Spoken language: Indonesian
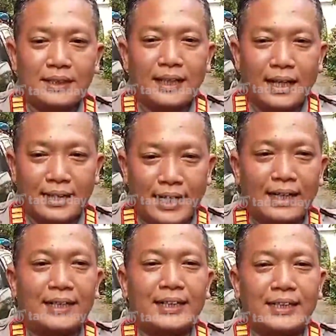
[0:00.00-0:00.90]

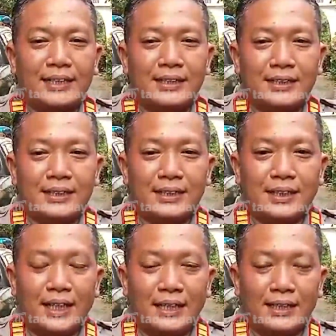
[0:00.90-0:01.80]
laki-laki
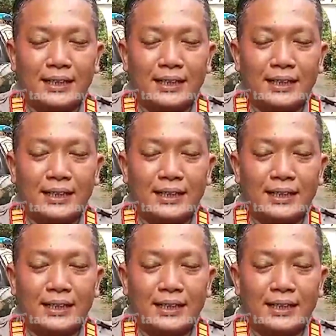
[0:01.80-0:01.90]
dengan